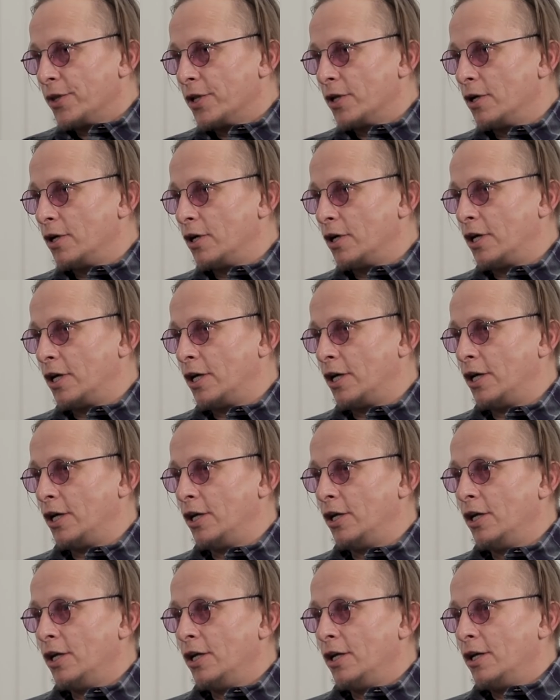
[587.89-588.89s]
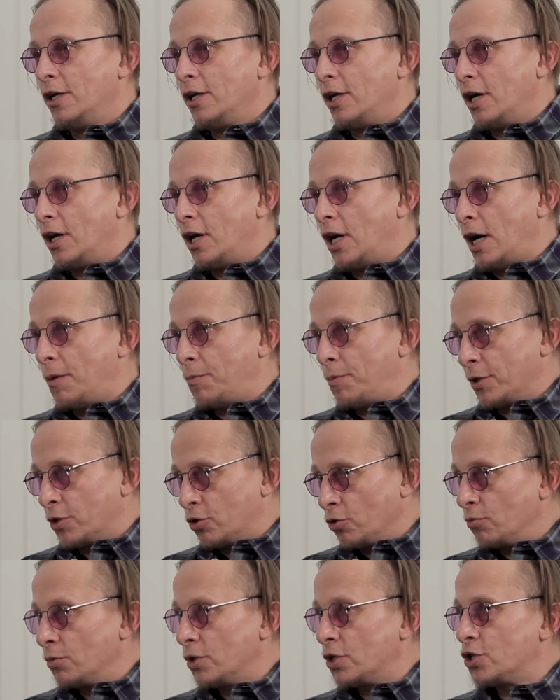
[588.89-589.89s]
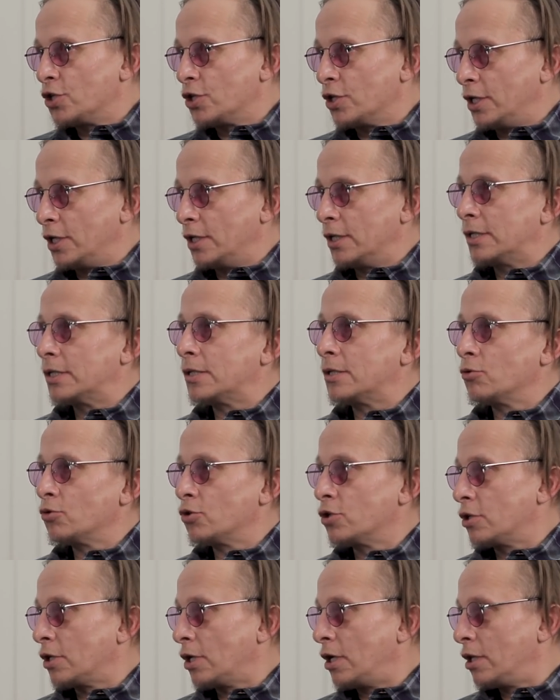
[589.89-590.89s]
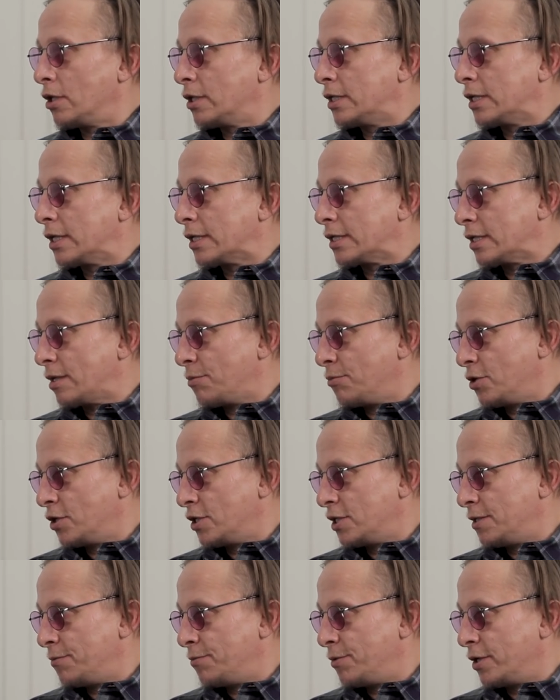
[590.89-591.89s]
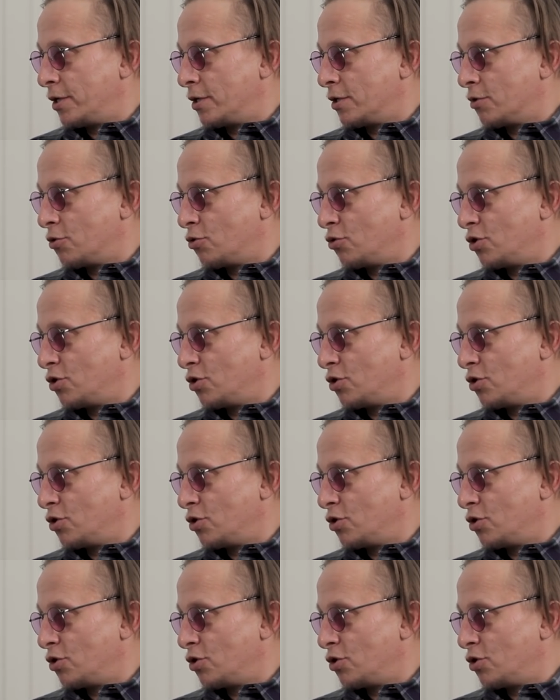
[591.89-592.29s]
А, а потом начинается усталость от самих себя.